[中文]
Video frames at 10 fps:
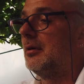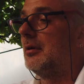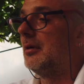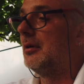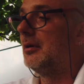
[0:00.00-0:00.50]
但
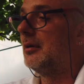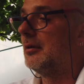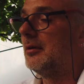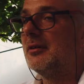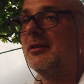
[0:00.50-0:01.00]
是他不知道
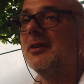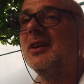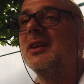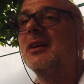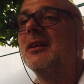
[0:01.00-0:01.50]
啥，应该是，
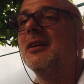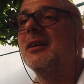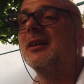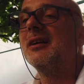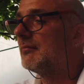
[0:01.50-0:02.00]

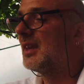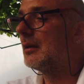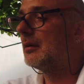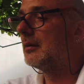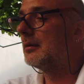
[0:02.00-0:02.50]
他是不知
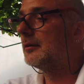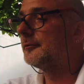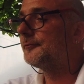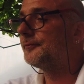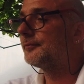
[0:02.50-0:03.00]
道是那
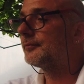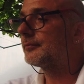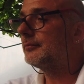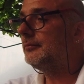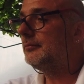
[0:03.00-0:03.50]
炉子还是
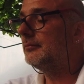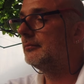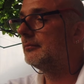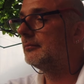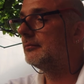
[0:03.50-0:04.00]
那热水
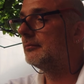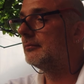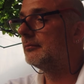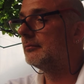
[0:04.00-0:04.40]
器。嗯。